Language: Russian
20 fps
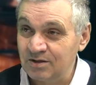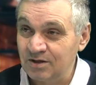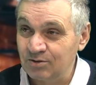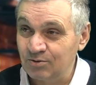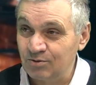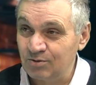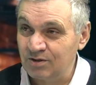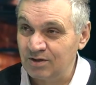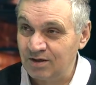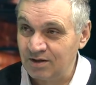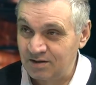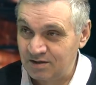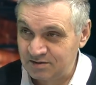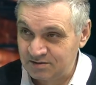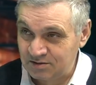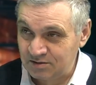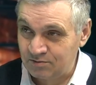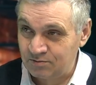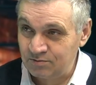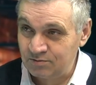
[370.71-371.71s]
который
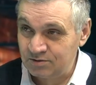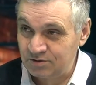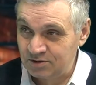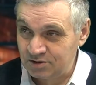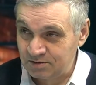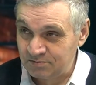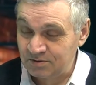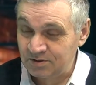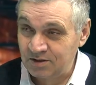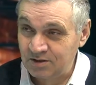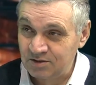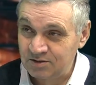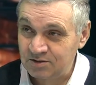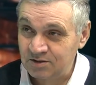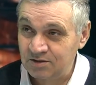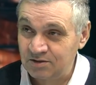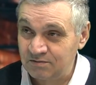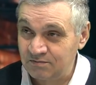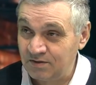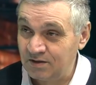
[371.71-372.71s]
гораздо худше, чем до
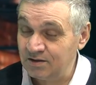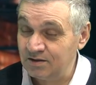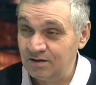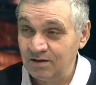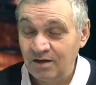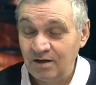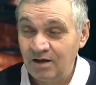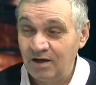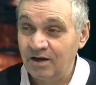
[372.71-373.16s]
начала войны.